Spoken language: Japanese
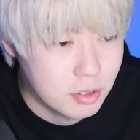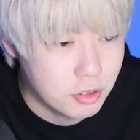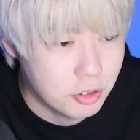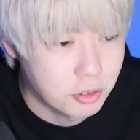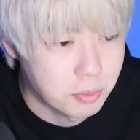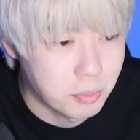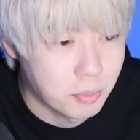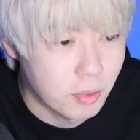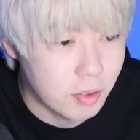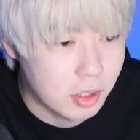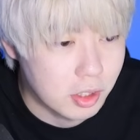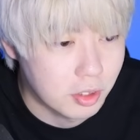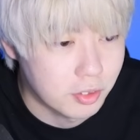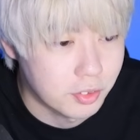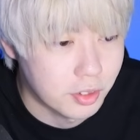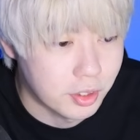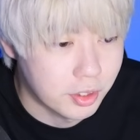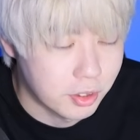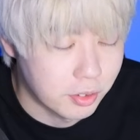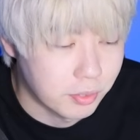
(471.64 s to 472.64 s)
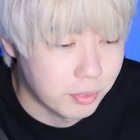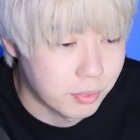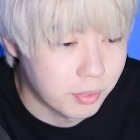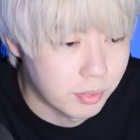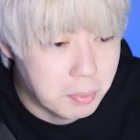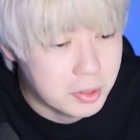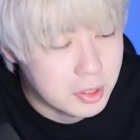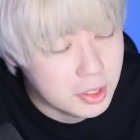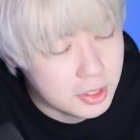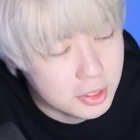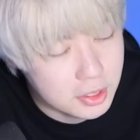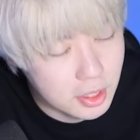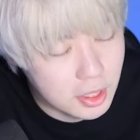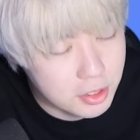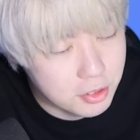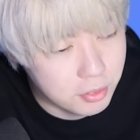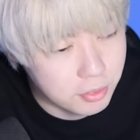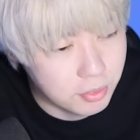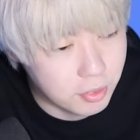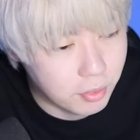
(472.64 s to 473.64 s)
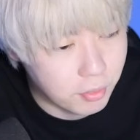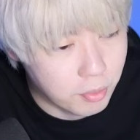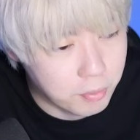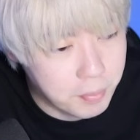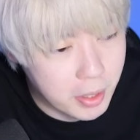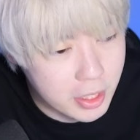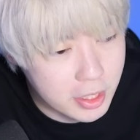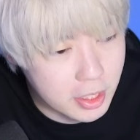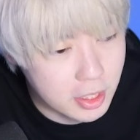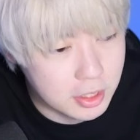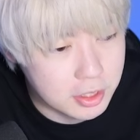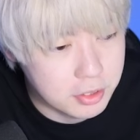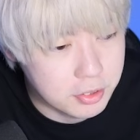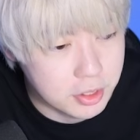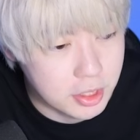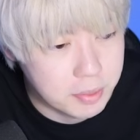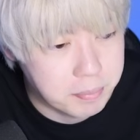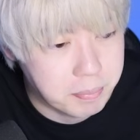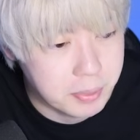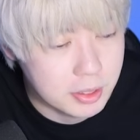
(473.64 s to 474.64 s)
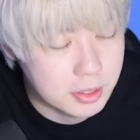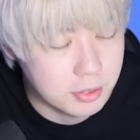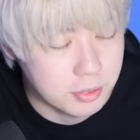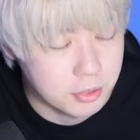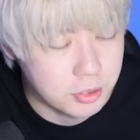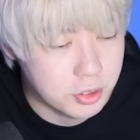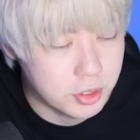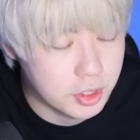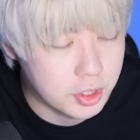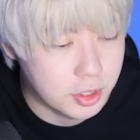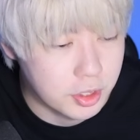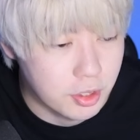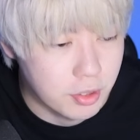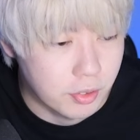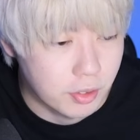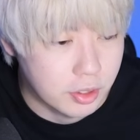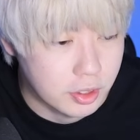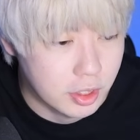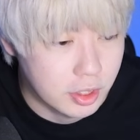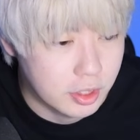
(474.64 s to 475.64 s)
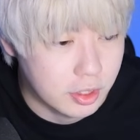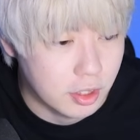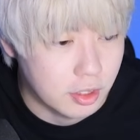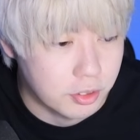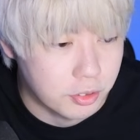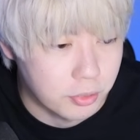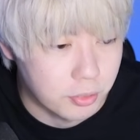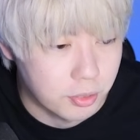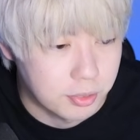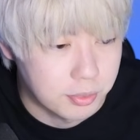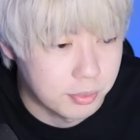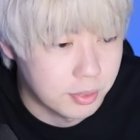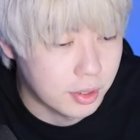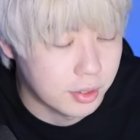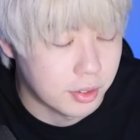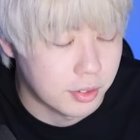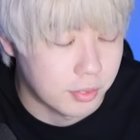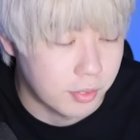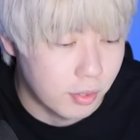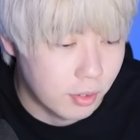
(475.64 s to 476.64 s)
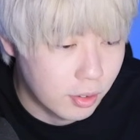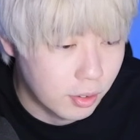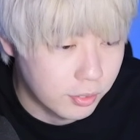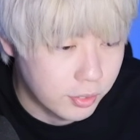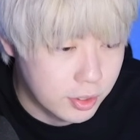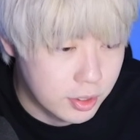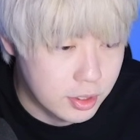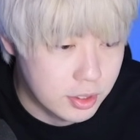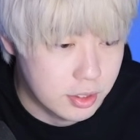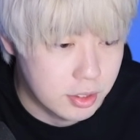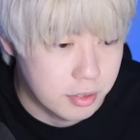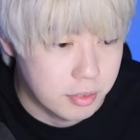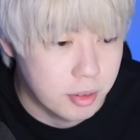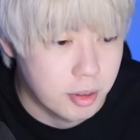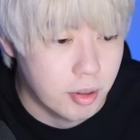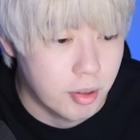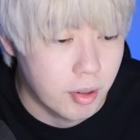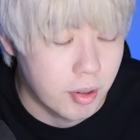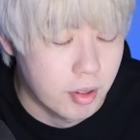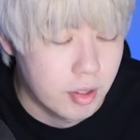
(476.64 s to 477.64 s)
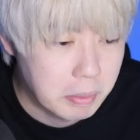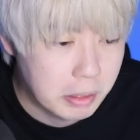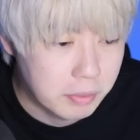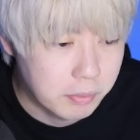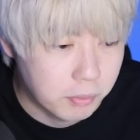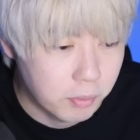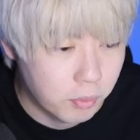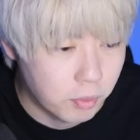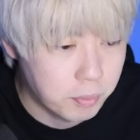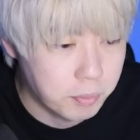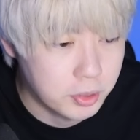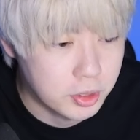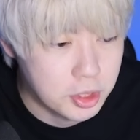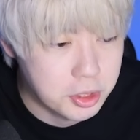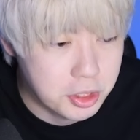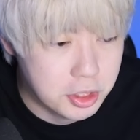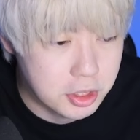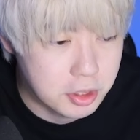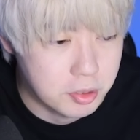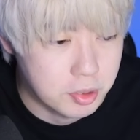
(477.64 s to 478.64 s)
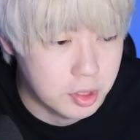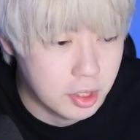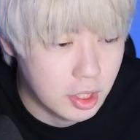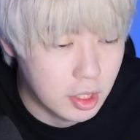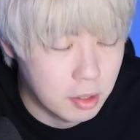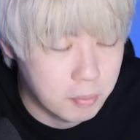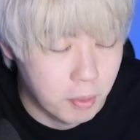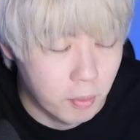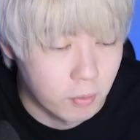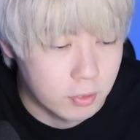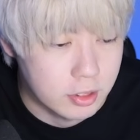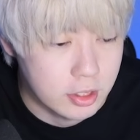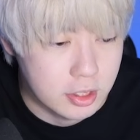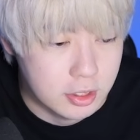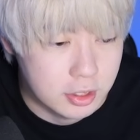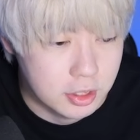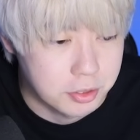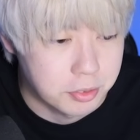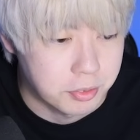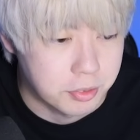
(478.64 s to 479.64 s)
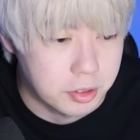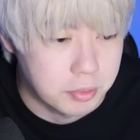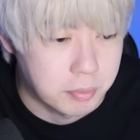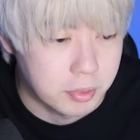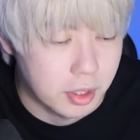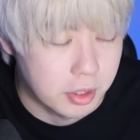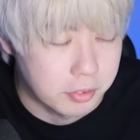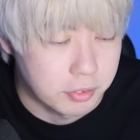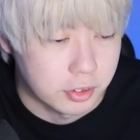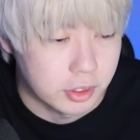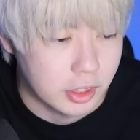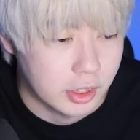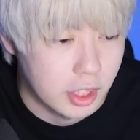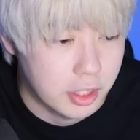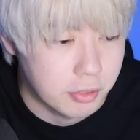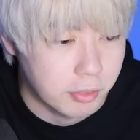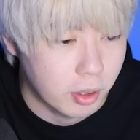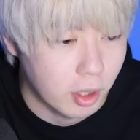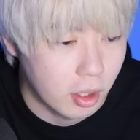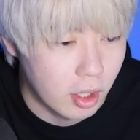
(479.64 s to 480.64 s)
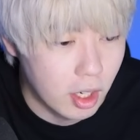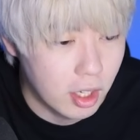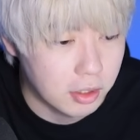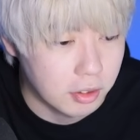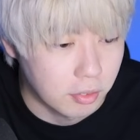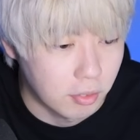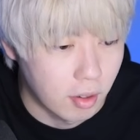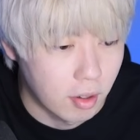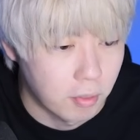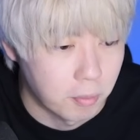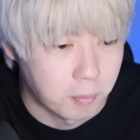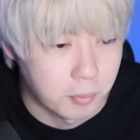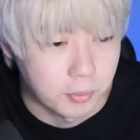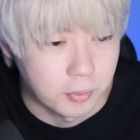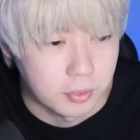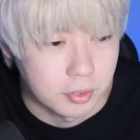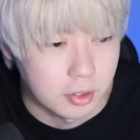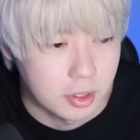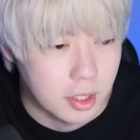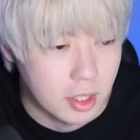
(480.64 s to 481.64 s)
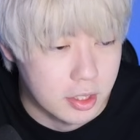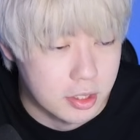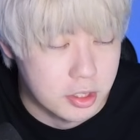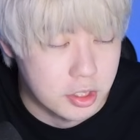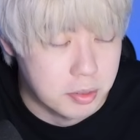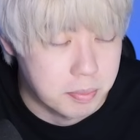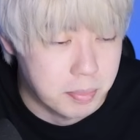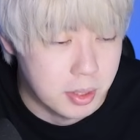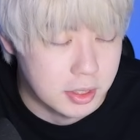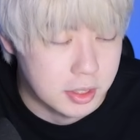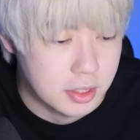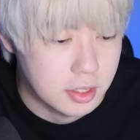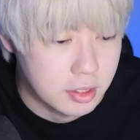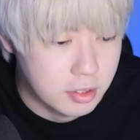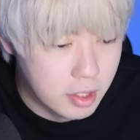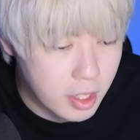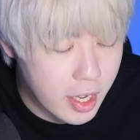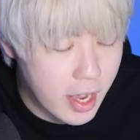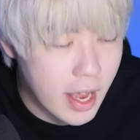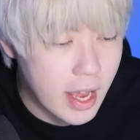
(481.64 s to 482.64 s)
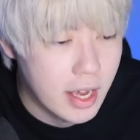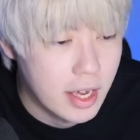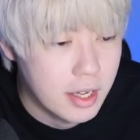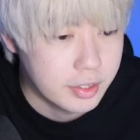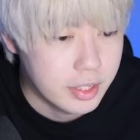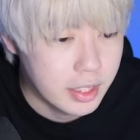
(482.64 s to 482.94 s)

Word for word: ちょっともう分かんないけど、まあ、実際ちょっとねこのマリナーズの先発投手陣っていうのが現環境でどうなってるのか分かんないですけど、まあでもここもし実装されれば大きな戦力にもなるんじゃないのかなとは思ったりしますね。